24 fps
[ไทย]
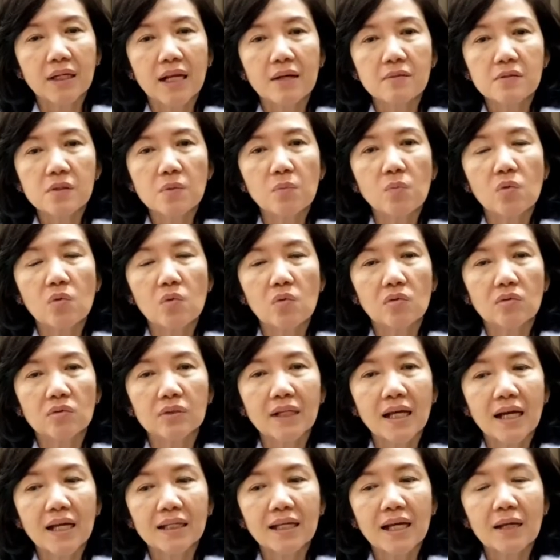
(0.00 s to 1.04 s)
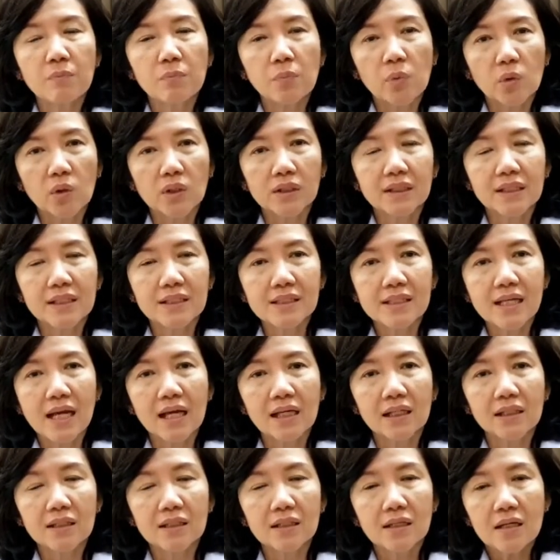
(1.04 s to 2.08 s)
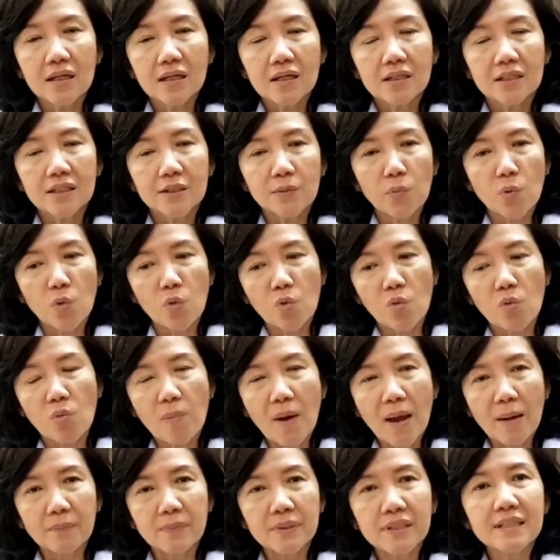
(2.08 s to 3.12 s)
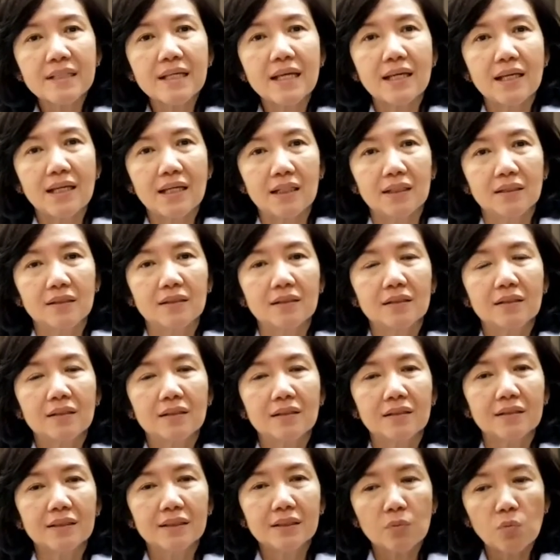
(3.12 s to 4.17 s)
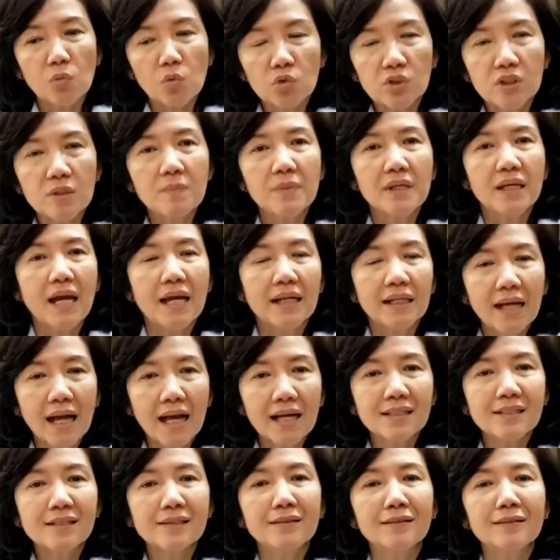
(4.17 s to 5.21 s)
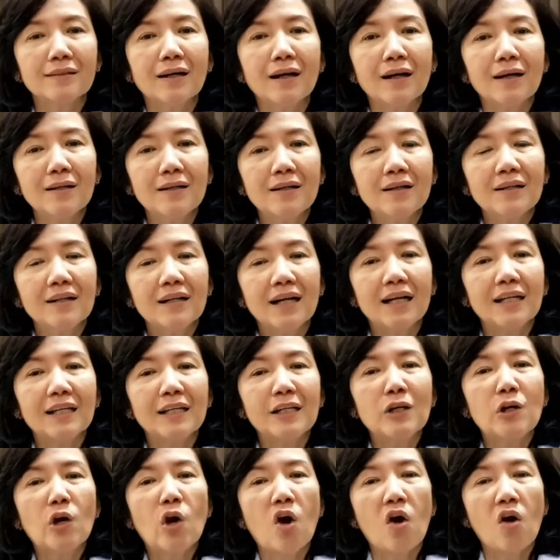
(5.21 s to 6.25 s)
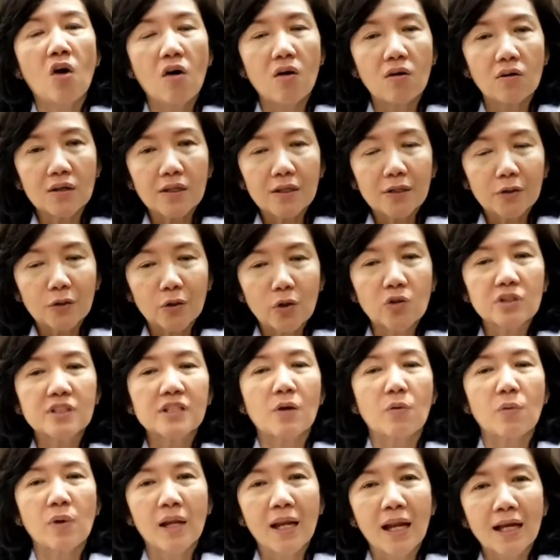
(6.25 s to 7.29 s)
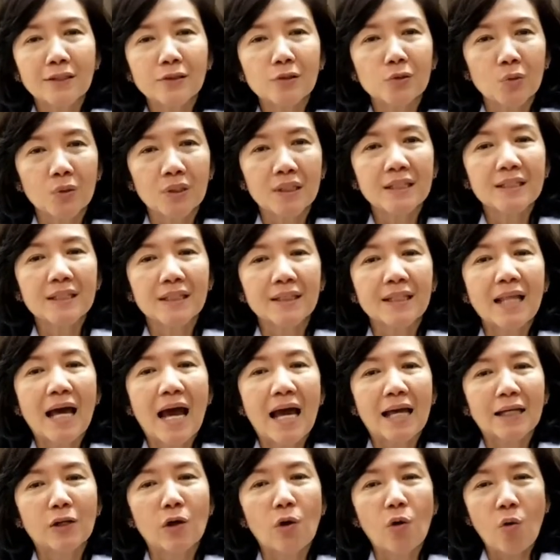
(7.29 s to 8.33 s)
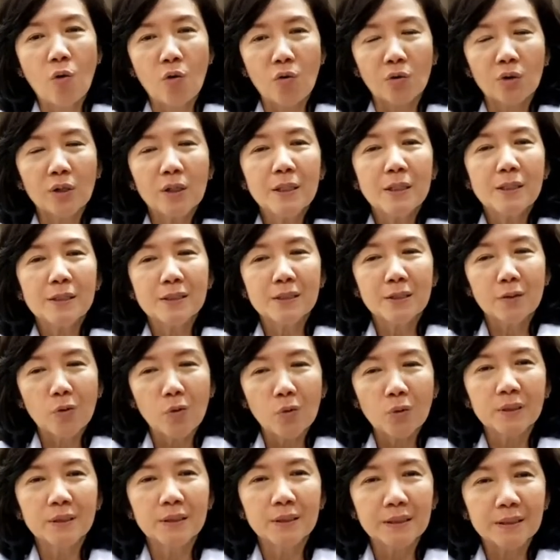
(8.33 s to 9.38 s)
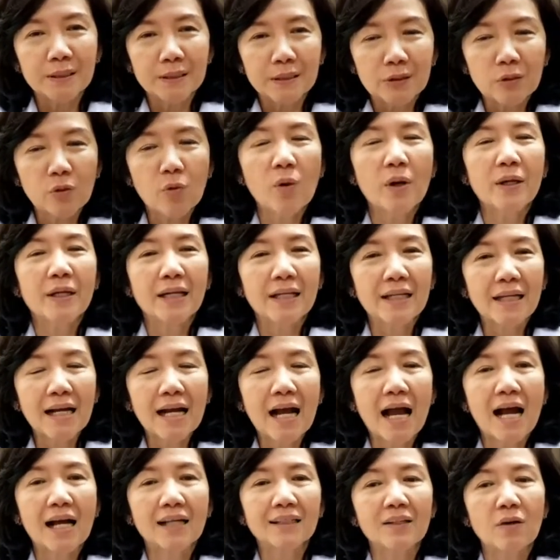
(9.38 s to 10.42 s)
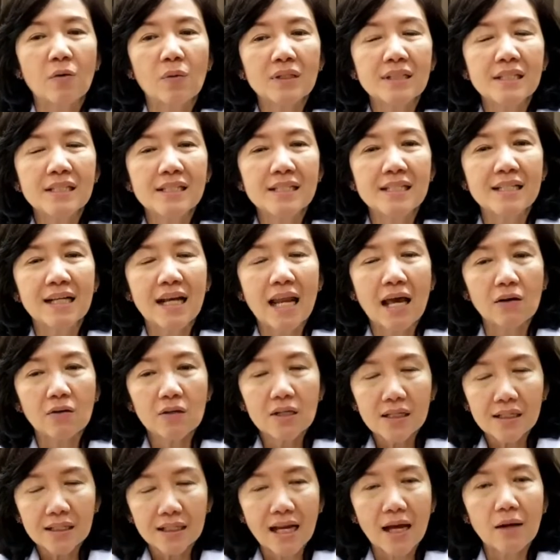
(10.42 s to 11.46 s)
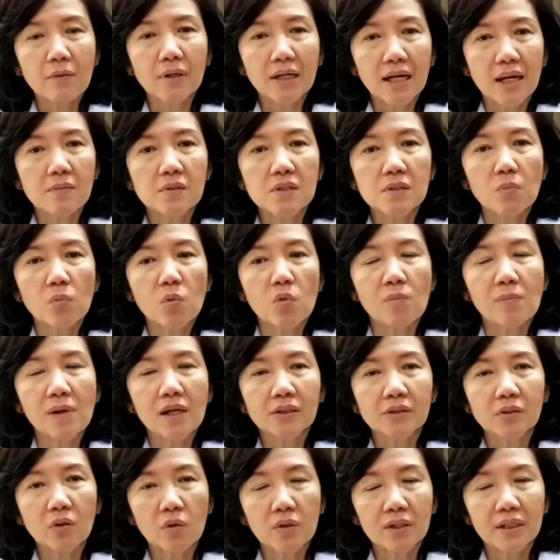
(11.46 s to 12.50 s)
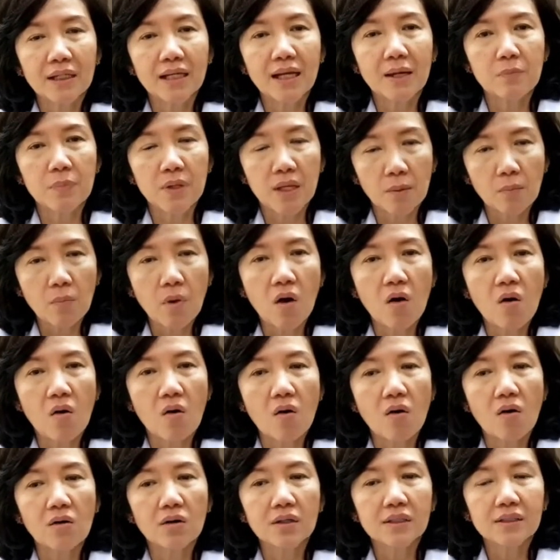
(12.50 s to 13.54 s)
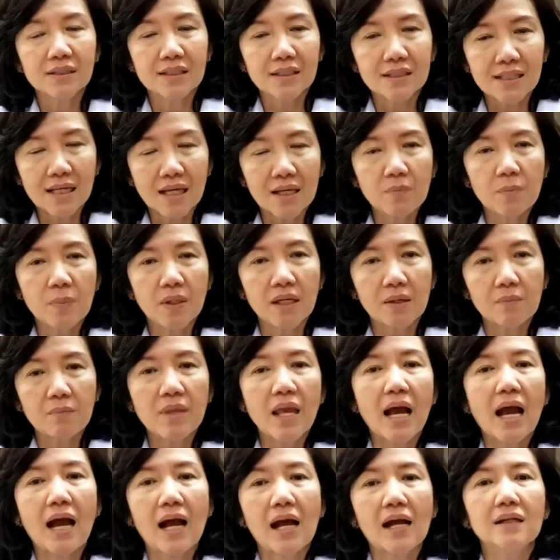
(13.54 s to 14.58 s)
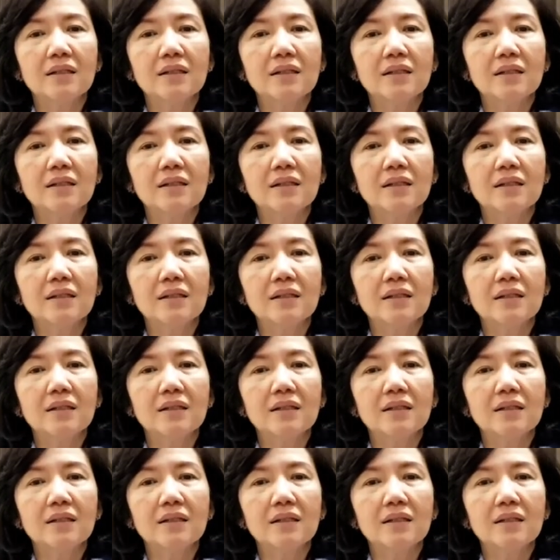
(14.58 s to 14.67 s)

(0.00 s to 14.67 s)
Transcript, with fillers: กับน้ำสบู่ถ้าท่านปกติใช้สบู่แบบพิเศษ หรือสบู่ที่มีการฆ่าเชื้อ อันนี้ก็นอกจากไวรัสตัวนี้จะตายก็คงเชื้อโรคอื่นๆด้วยนะคะ แต่ว่าที่จริงแล้วน้ำกับน้ำสบู่เบื้องต้นเนี่ยเพียงพอจะใช้เป็นน้ำยา